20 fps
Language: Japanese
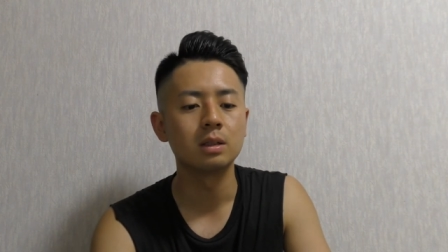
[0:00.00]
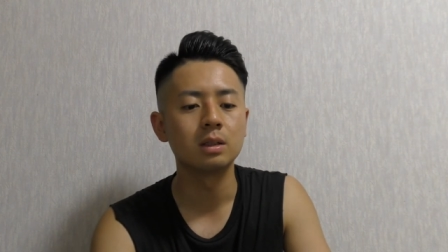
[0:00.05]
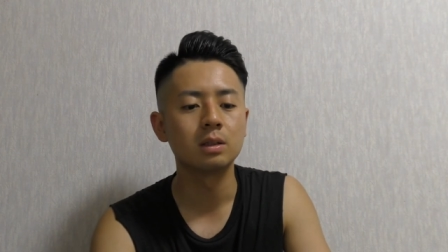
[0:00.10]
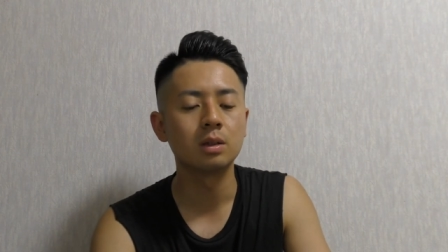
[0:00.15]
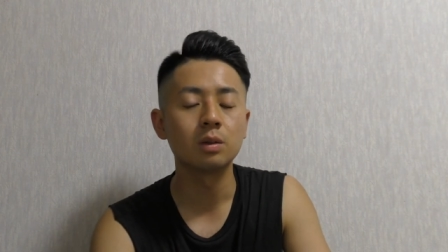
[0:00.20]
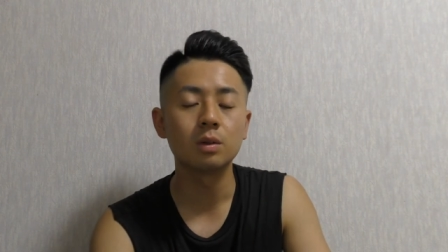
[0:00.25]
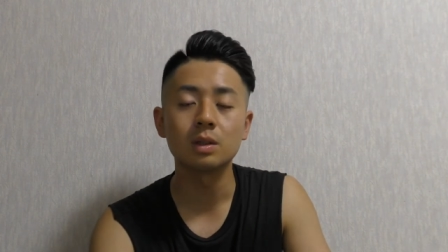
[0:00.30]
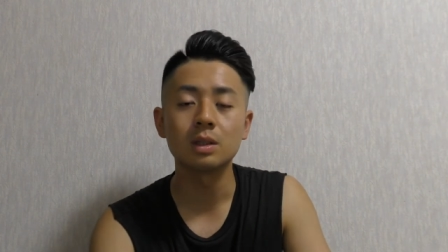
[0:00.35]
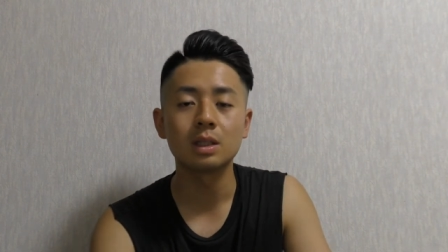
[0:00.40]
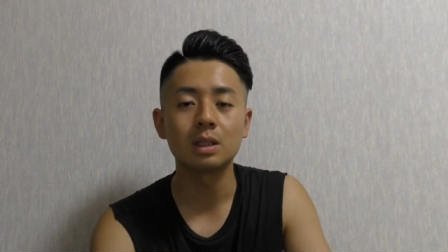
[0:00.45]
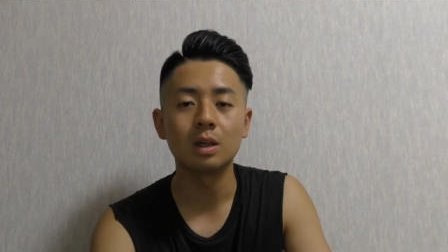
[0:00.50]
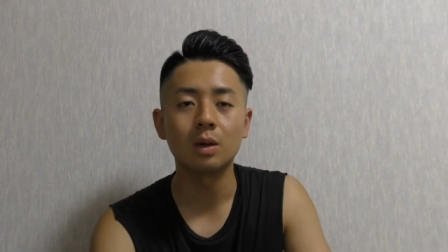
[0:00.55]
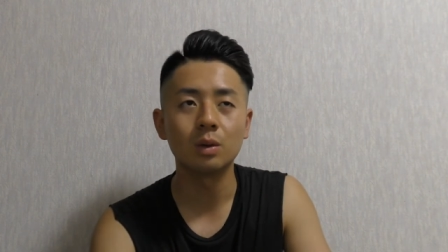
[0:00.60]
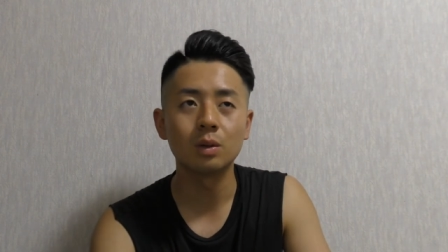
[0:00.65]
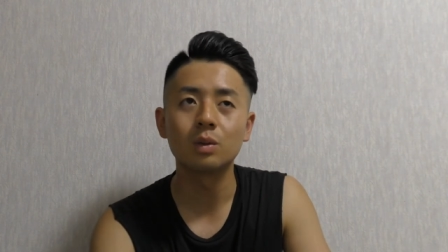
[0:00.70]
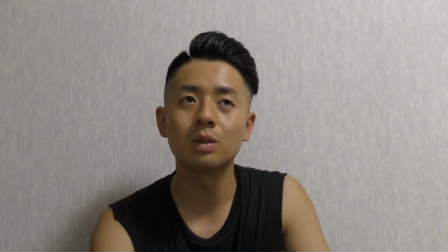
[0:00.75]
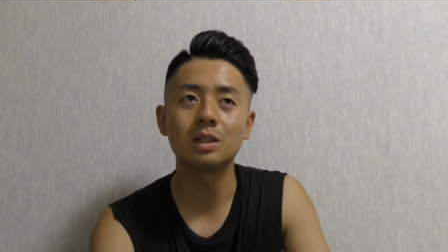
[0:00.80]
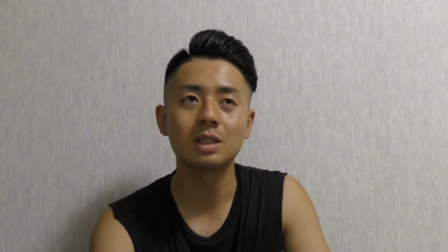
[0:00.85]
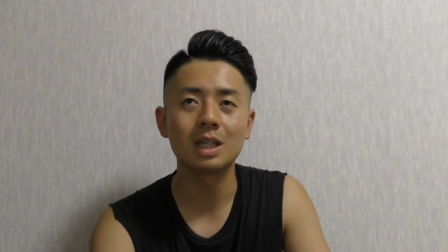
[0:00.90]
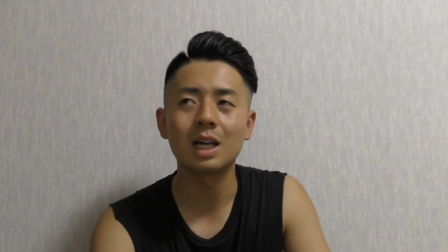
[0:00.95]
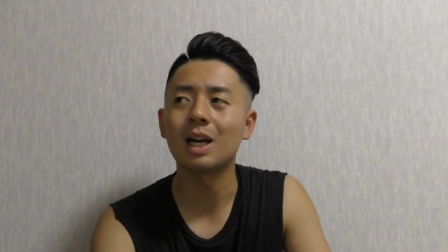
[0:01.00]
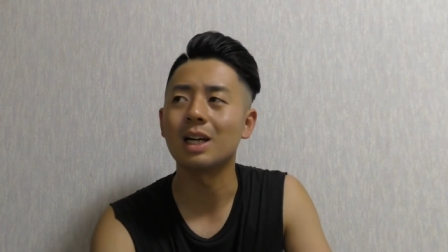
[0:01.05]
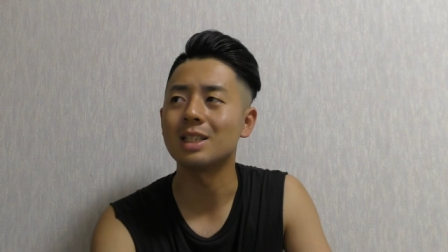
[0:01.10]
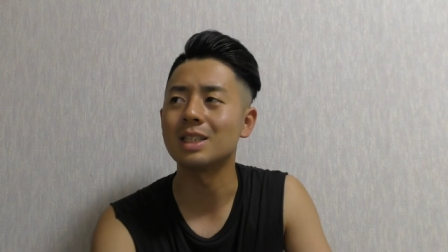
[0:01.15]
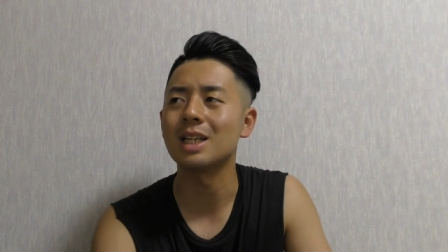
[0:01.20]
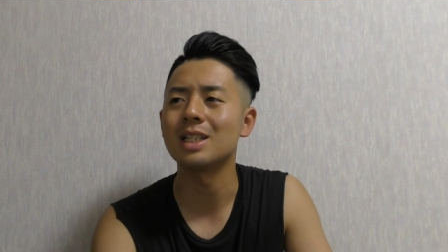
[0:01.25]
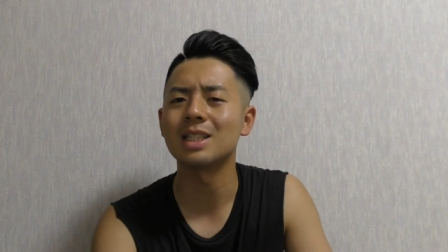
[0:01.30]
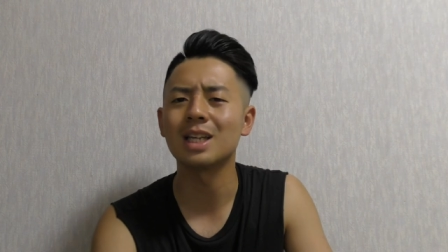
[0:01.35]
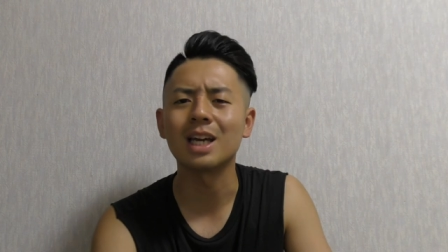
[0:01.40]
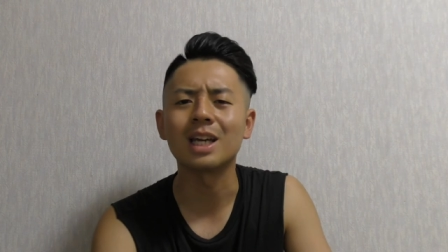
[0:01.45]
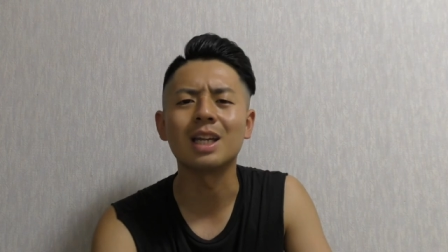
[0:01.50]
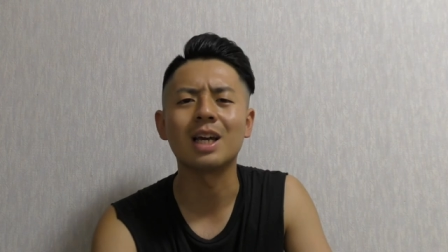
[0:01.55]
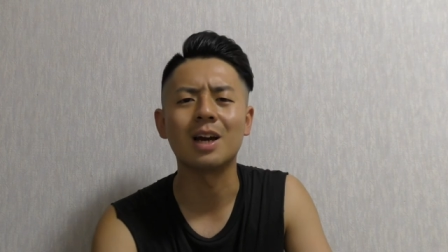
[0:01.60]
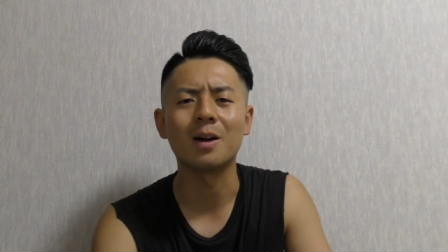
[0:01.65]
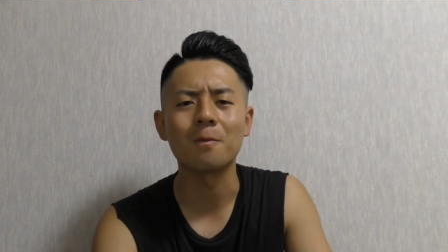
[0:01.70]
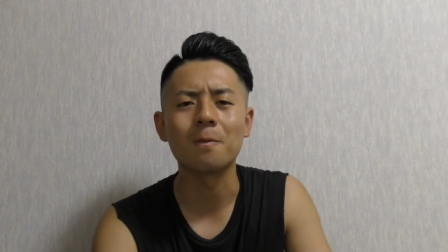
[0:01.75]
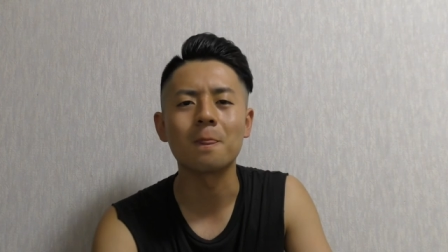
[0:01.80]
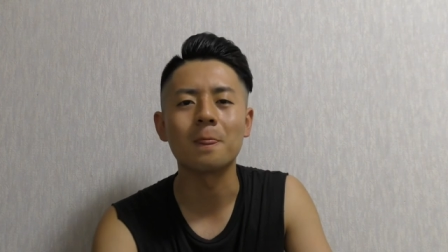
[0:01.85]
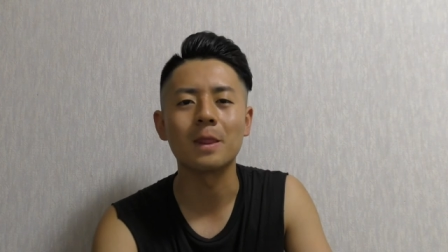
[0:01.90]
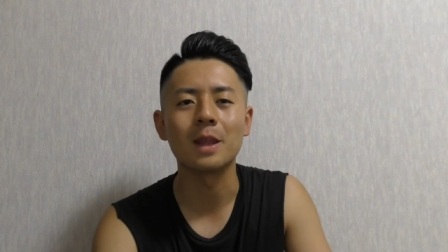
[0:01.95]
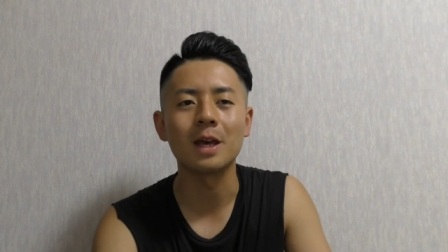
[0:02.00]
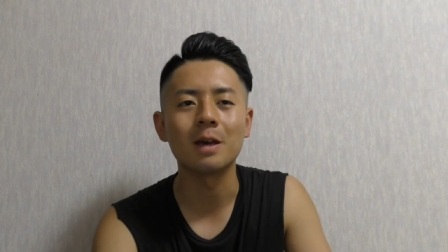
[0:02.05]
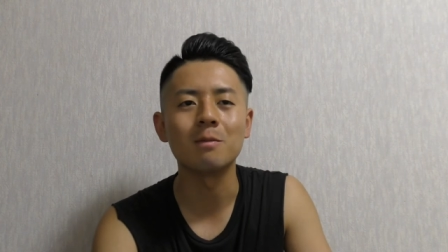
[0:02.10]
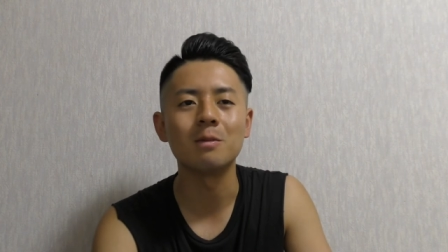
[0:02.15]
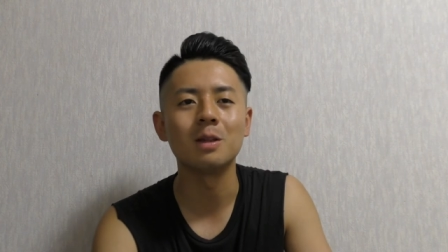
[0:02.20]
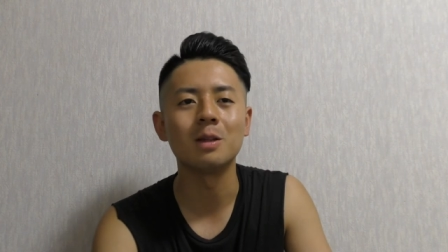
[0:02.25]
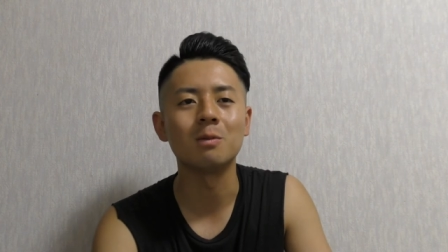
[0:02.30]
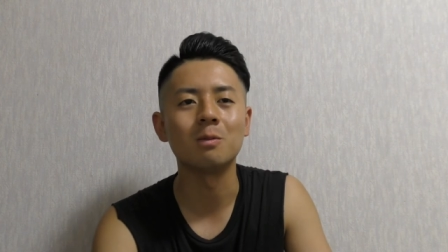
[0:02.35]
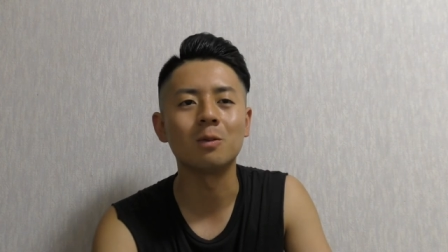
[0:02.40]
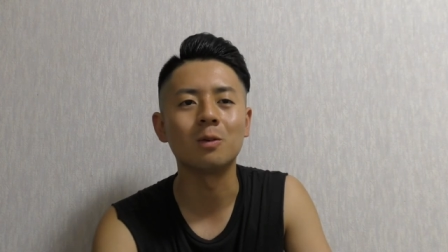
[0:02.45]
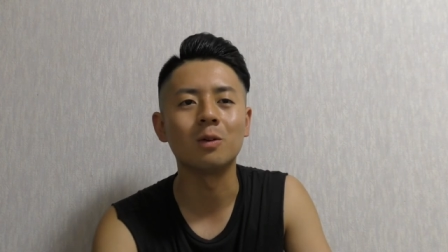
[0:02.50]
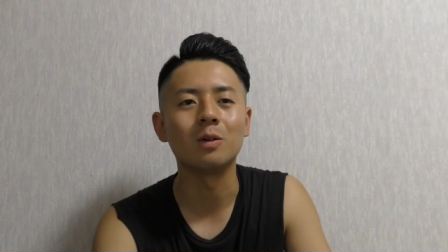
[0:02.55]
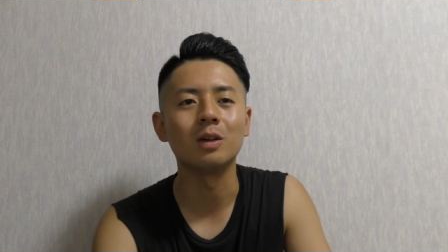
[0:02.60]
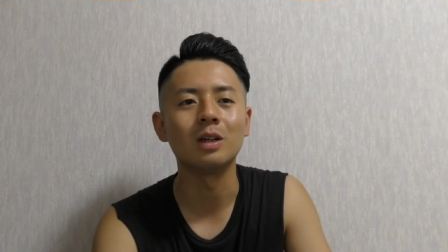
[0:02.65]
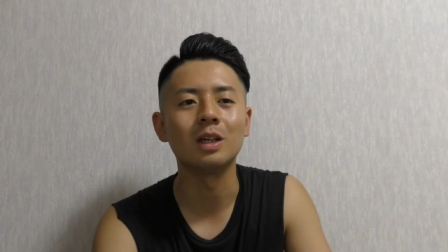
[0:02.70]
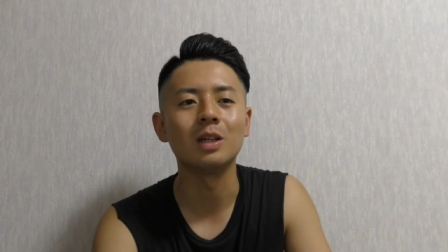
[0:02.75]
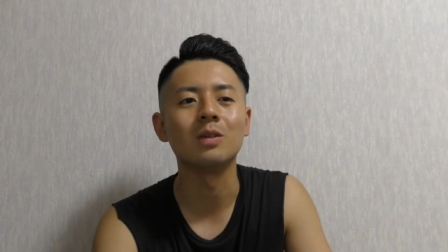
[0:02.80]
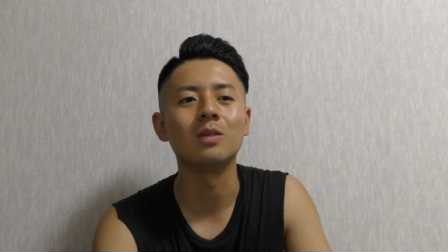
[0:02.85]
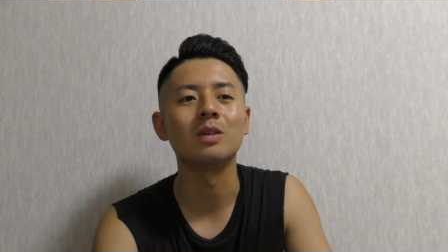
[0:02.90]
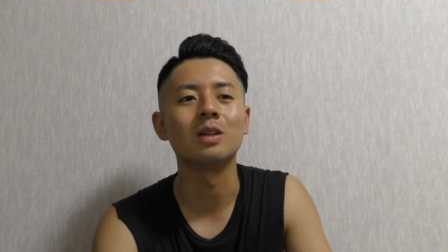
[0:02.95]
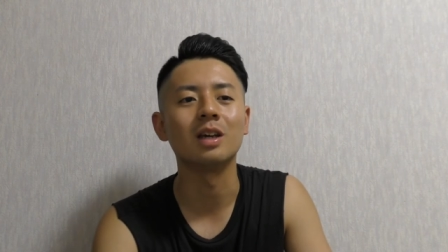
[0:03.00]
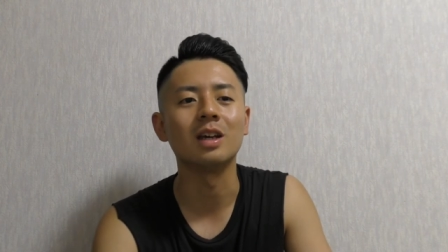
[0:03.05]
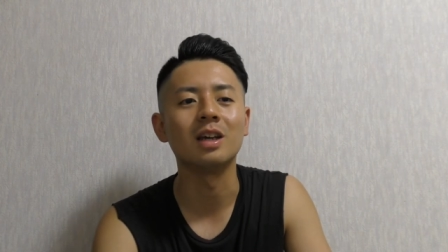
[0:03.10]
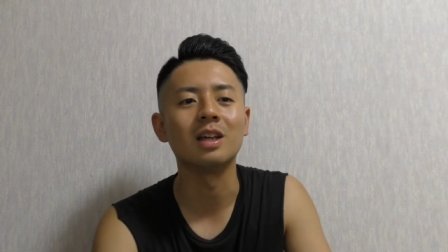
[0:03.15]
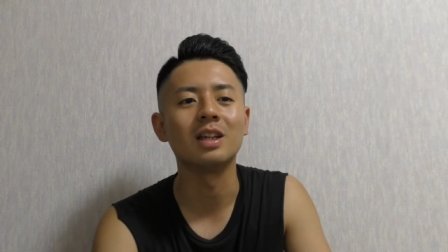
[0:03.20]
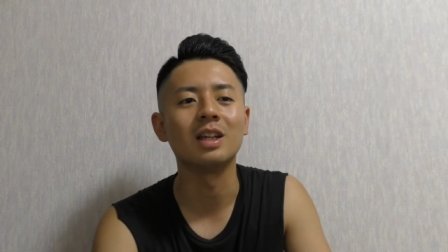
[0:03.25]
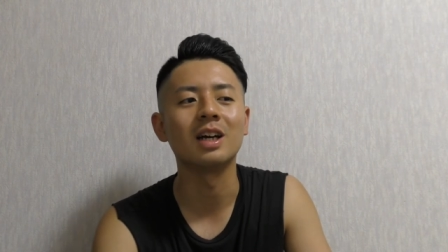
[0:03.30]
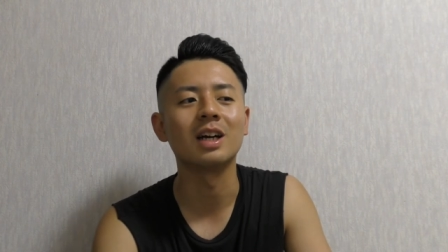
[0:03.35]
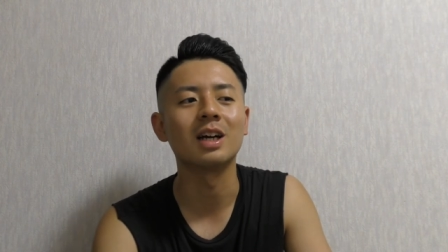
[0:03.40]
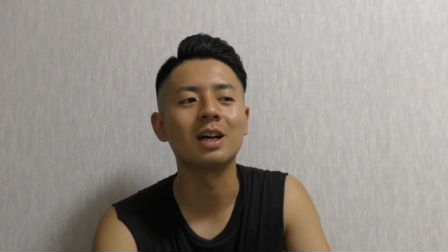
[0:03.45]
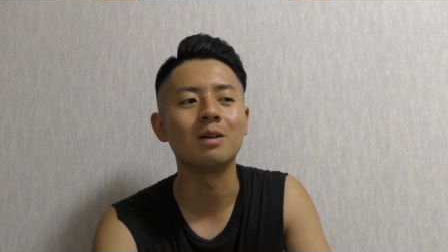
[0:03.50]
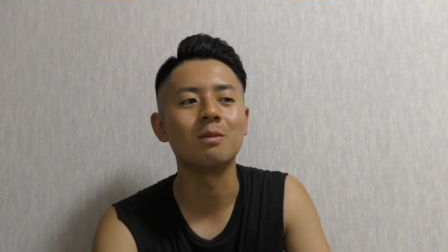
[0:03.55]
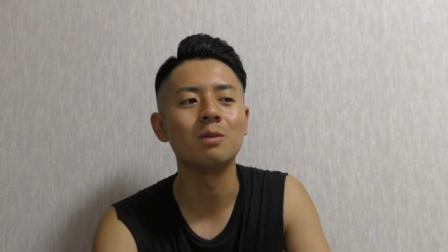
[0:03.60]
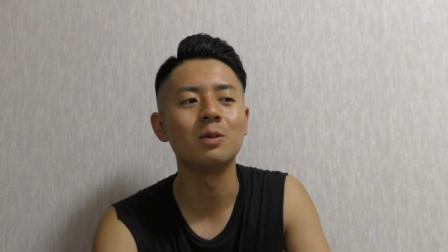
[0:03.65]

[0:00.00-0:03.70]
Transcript: 本当本当なんか些細な悩みでもいいのでなんか